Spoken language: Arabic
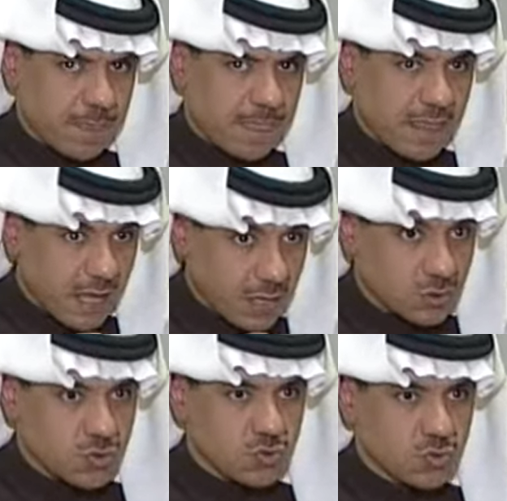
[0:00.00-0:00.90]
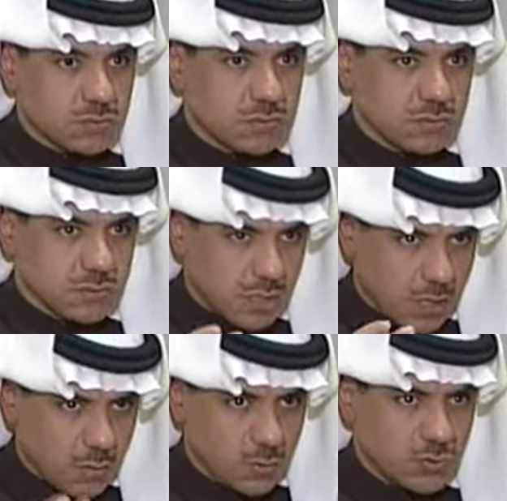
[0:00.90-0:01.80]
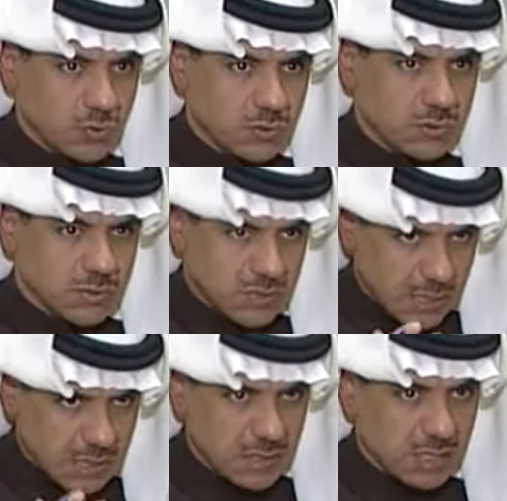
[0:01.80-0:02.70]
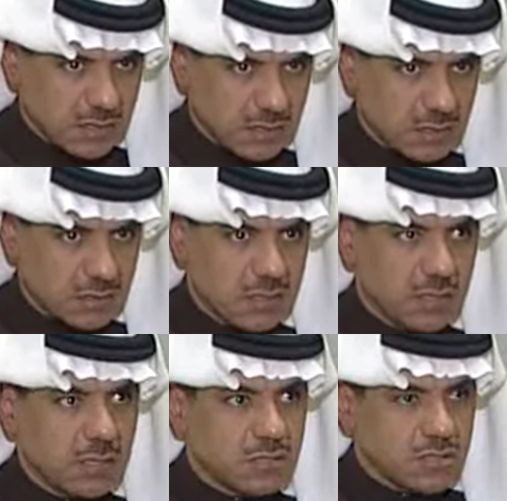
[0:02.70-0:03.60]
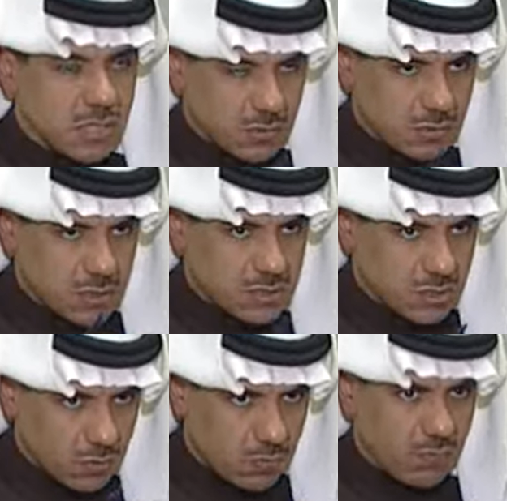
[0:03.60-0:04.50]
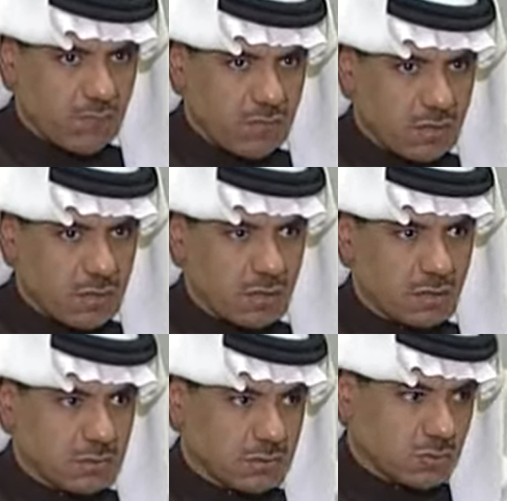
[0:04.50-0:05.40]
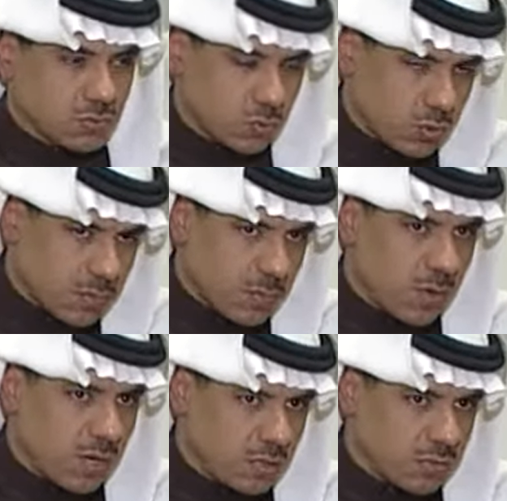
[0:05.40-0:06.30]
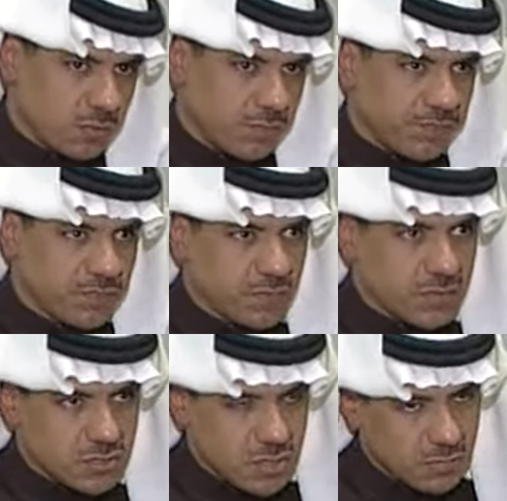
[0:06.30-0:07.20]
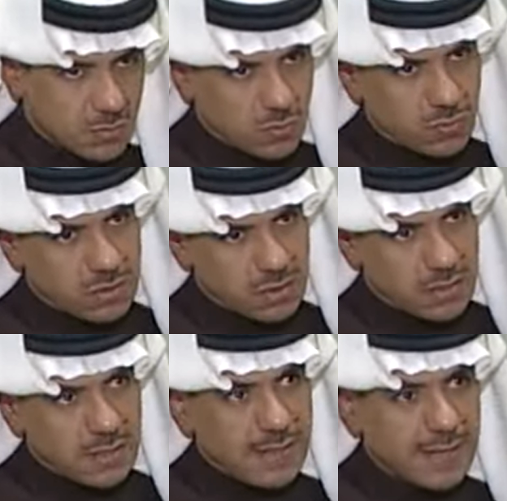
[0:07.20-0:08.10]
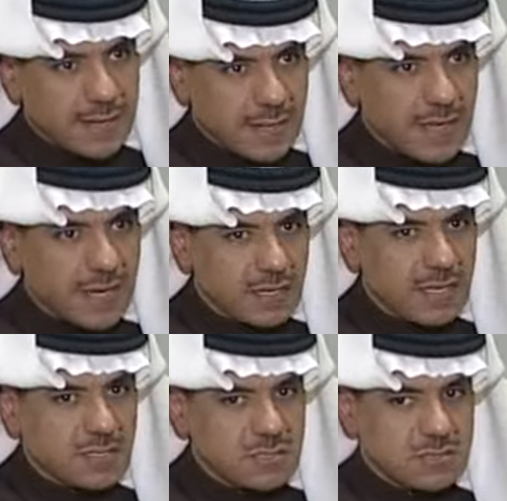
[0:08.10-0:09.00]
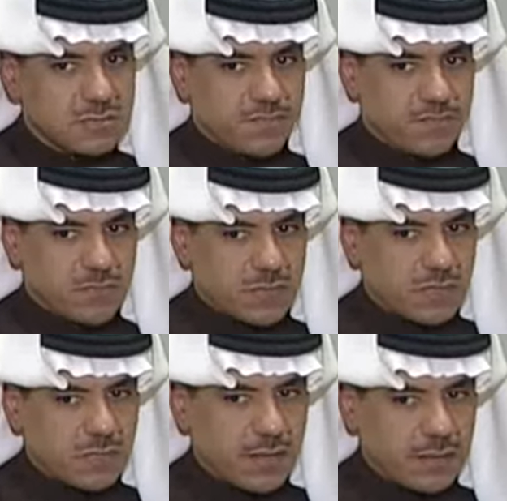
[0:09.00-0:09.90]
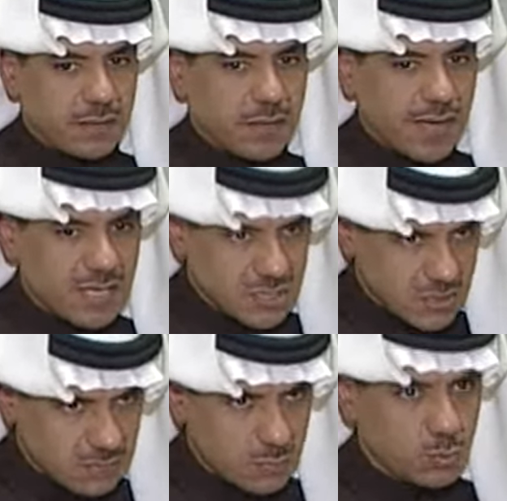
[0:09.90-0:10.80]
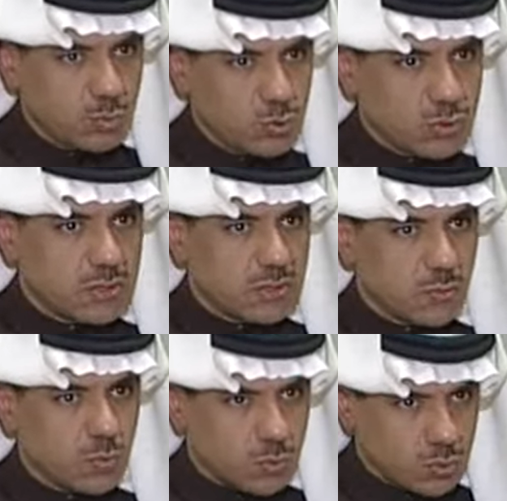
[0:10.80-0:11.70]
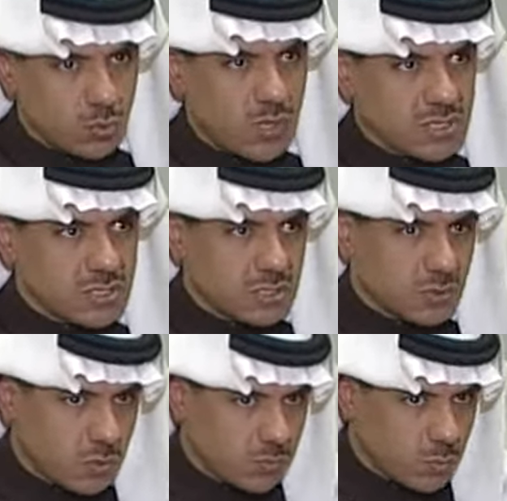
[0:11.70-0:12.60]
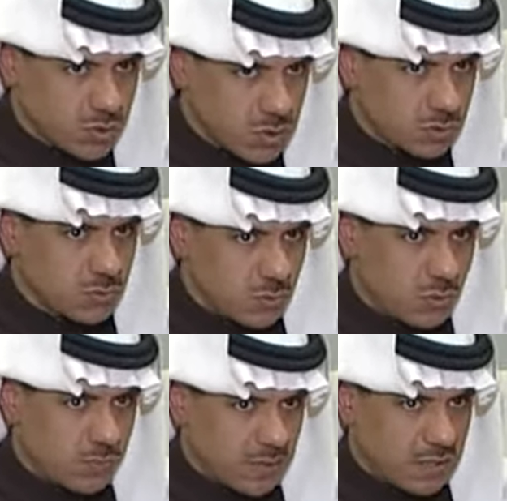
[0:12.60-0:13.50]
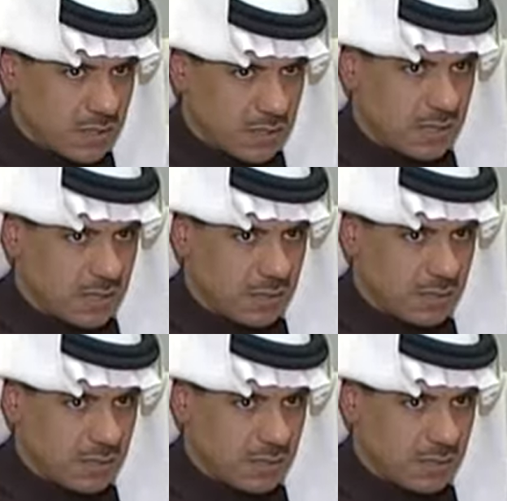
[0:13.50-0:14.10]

دخلت السوق، صار لها وجود، صار لها تاثير، صار الناس يثقون فيها، يعطونهم اموالهم، يستثمرونها، يعني هل الناس يعني حاسين بوجودها وانتم حاسين انكم وصلتوا للعملاء حقيقه؟